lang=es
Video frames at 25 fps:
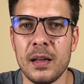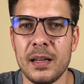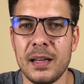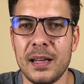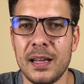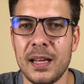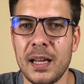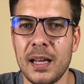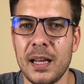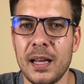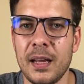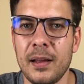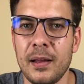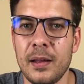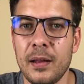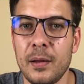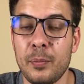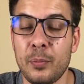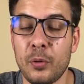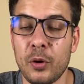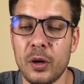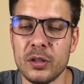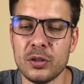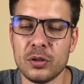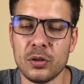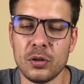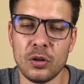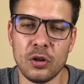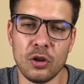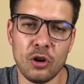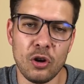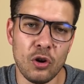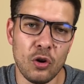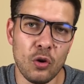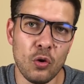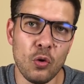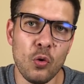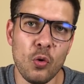y por eso
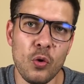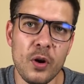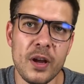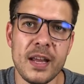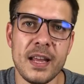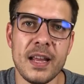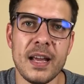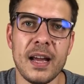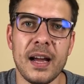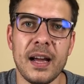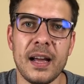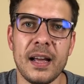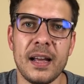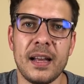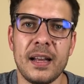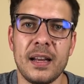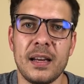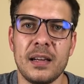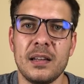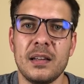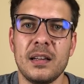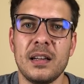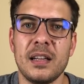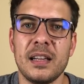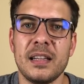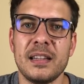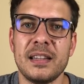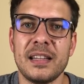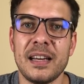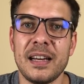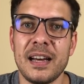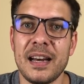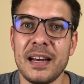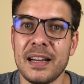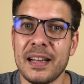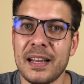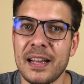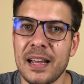no huía en
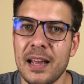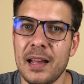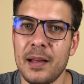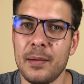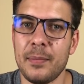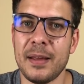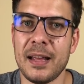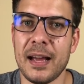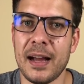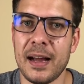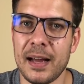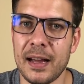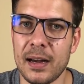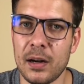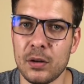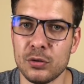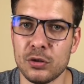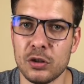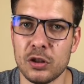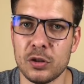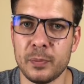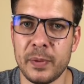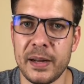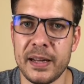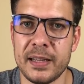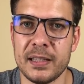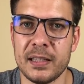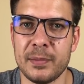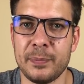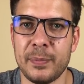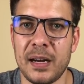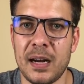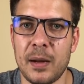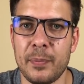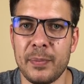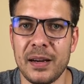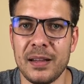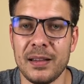tener que viajar a otros países
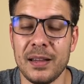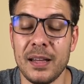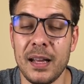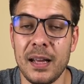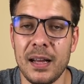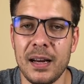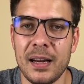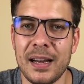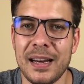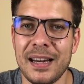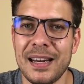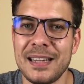para aprender,